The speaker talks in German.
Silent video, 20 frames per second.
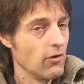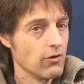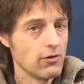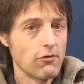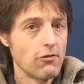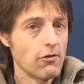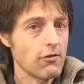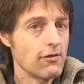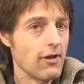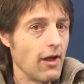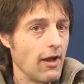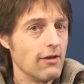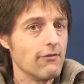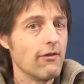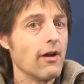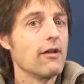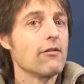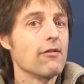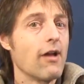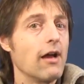Und das ist
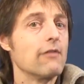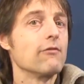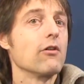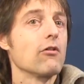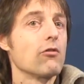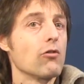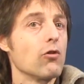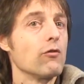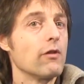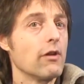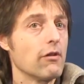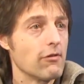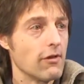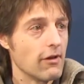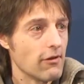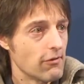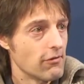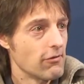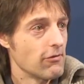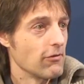teilweise einfach so, wie es
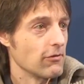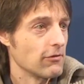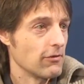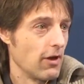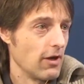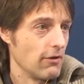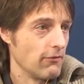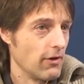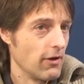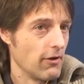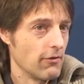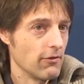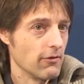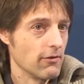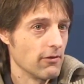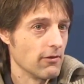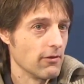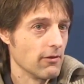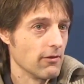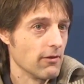ist und
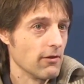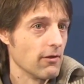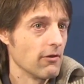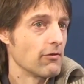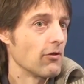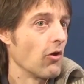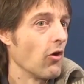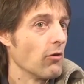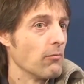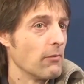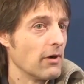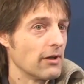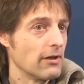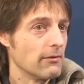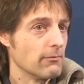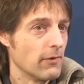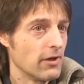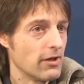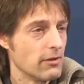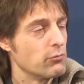teilweise ist da auch
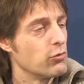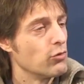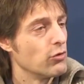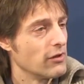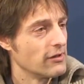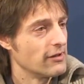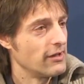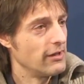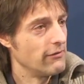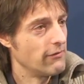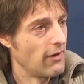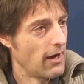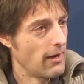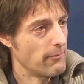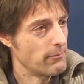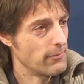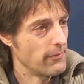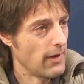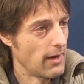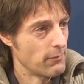
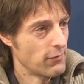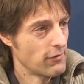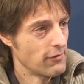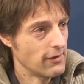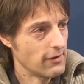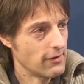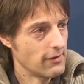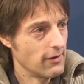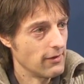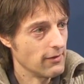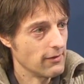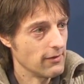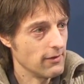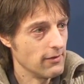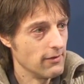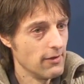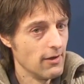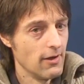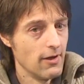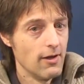manipulative Absicht
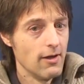hinter.